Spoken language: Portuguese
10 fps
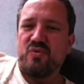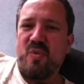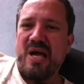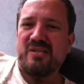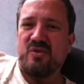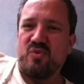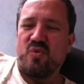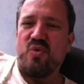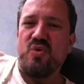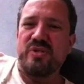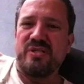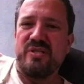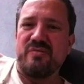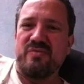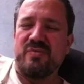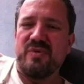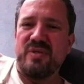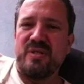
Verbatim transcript: de um ácido corrosivo,